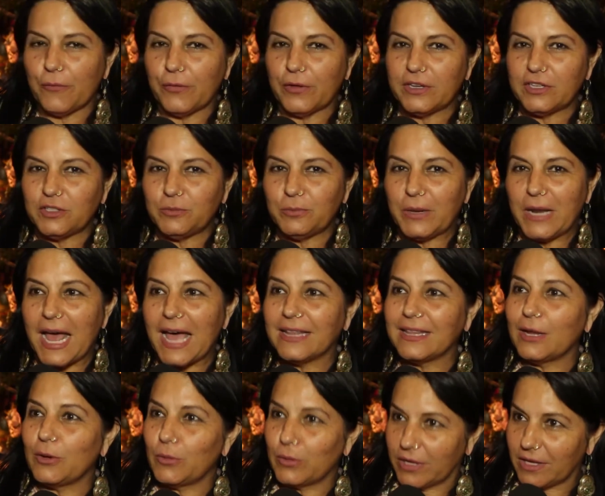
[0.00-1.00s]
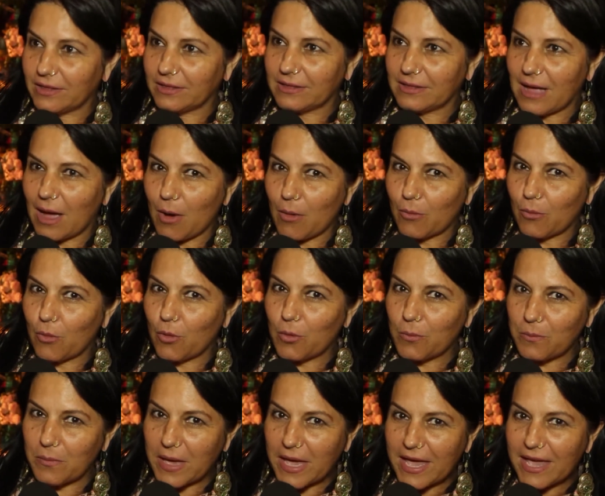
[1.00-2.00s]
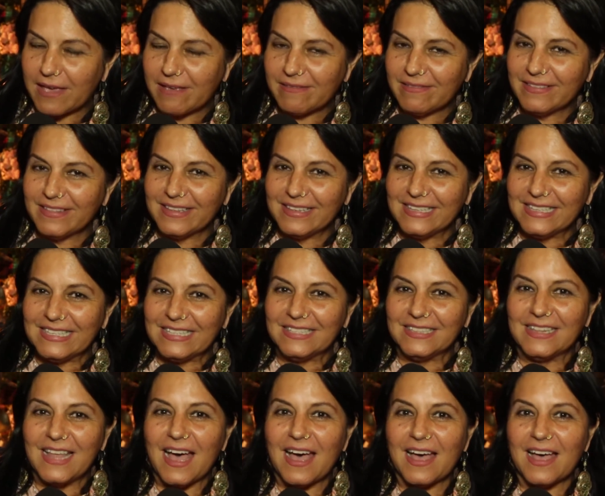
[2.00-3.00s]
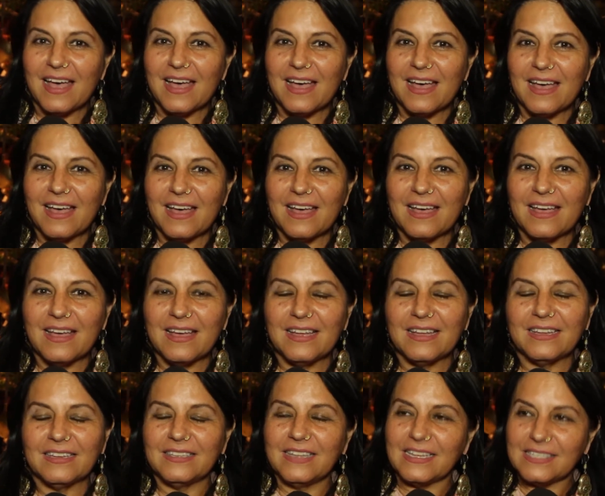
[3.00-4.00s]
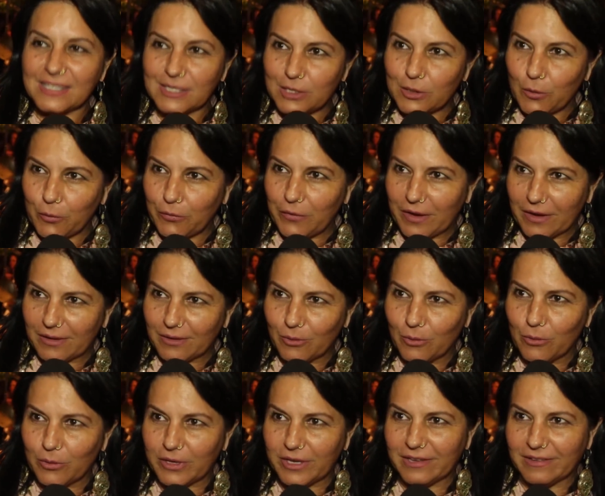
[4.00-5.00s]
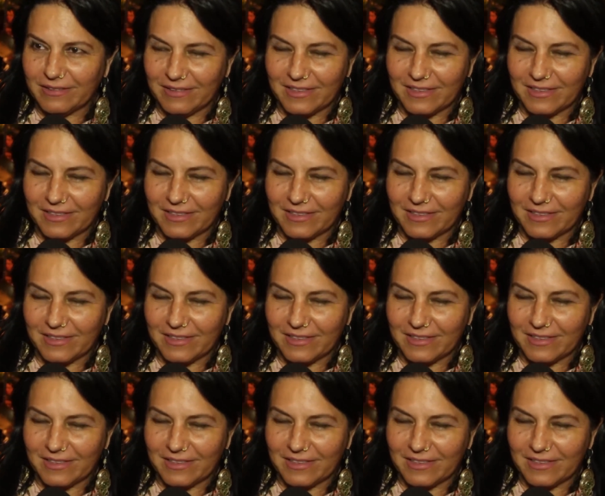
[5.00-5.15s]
foi inspirada no quintal gourmet da, da Silvia Curi,